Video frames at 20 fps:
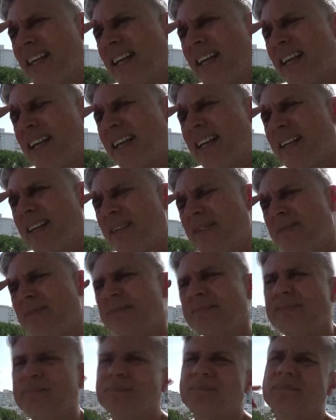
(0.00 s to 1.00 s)
eh,
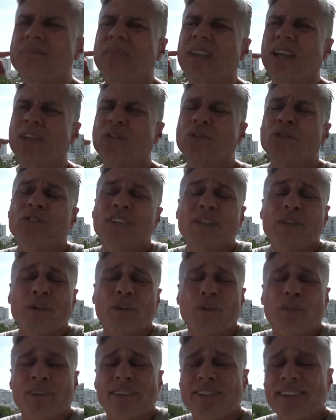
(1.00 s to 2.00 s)
es un centro
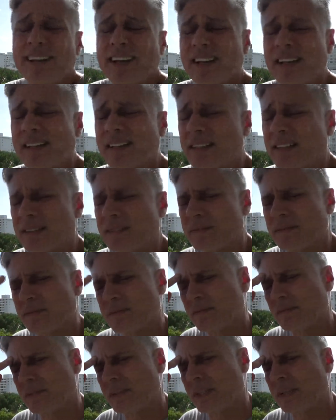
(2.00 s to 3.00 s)
comercial
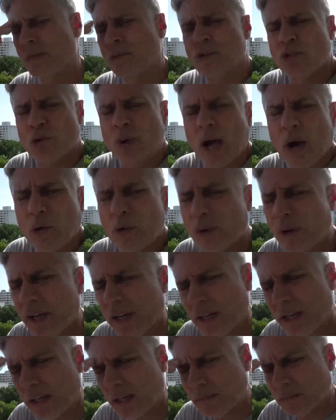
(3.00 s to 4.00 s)
de mucho
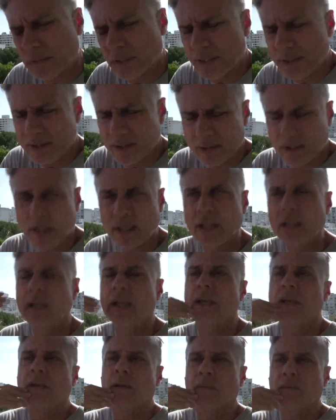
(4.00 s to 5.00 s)
auge.
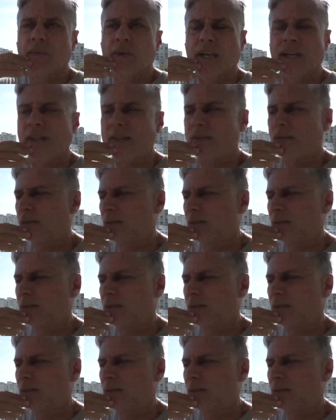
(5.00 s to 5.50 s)
Ah,